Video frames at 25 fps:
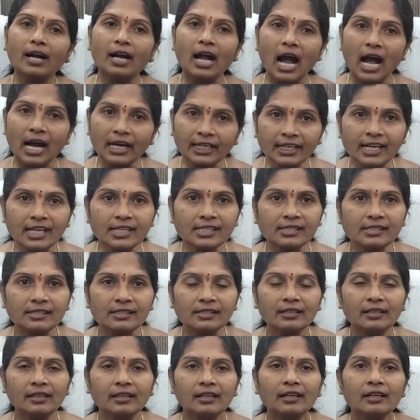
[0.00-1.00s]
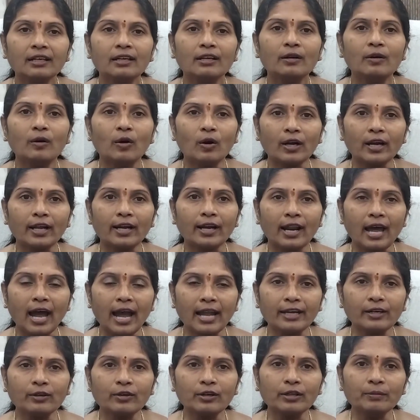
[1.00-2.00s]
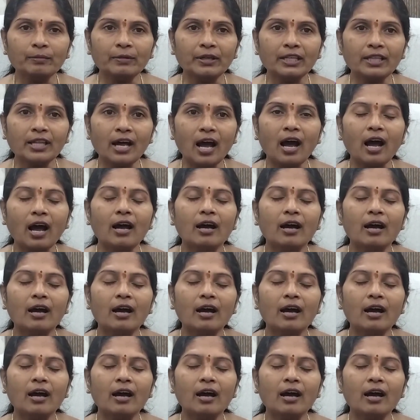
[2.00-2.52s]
కాంగ్రెస్ ఒక నాయకుని మీద